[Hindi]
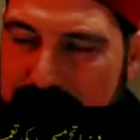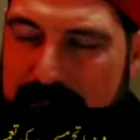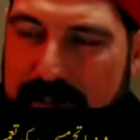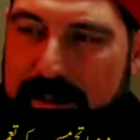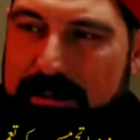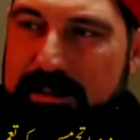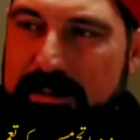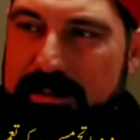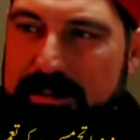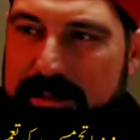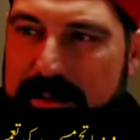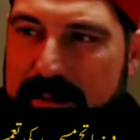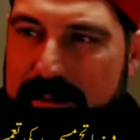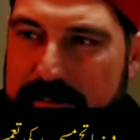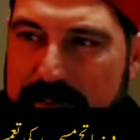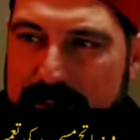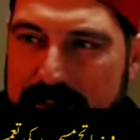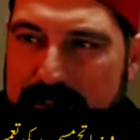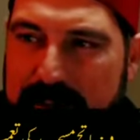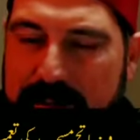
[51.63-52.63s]
फाते
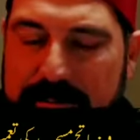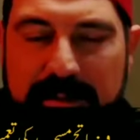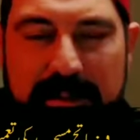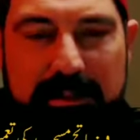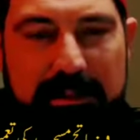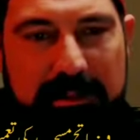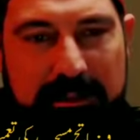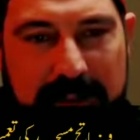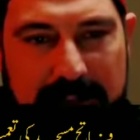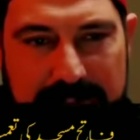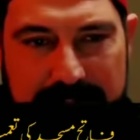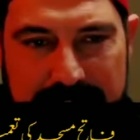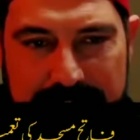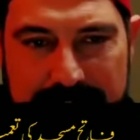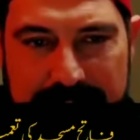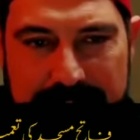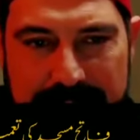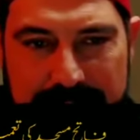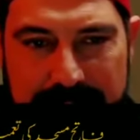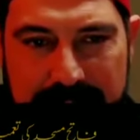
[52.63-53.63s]
मस्जिद की तामीर करने
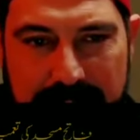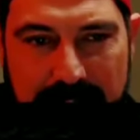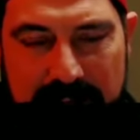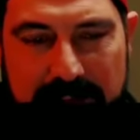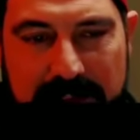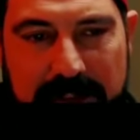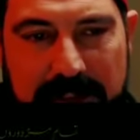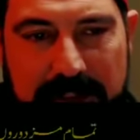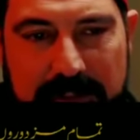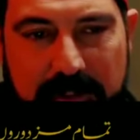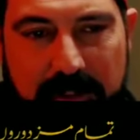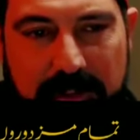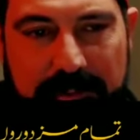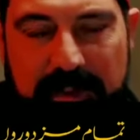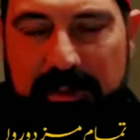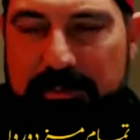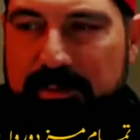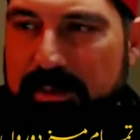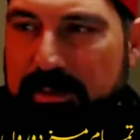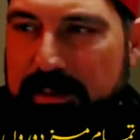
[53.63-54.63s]
वाले तमाम
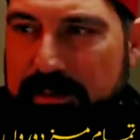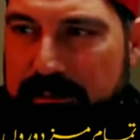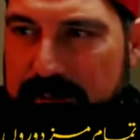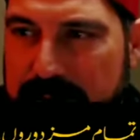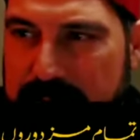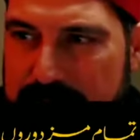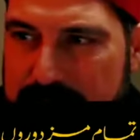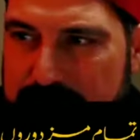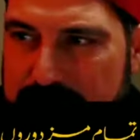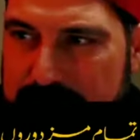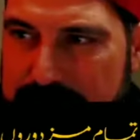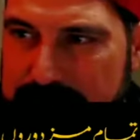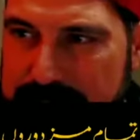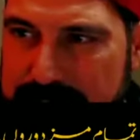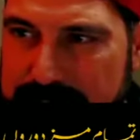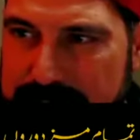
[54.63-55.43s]
मजदूरों से कहा कि